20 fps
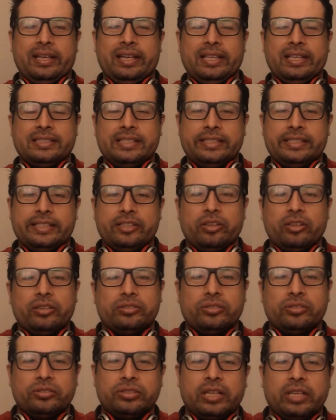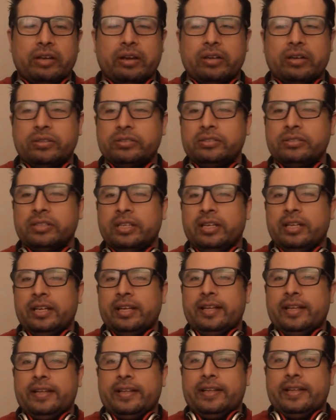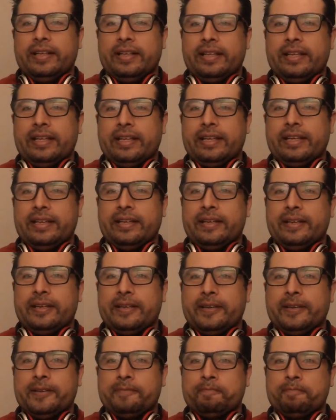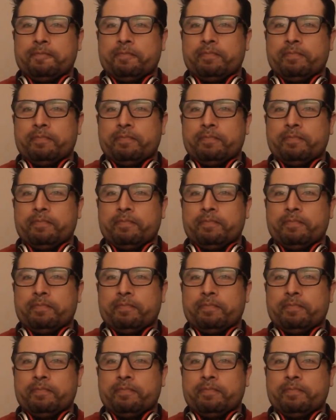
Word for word: es el sitio de nuestros trabajos, eh,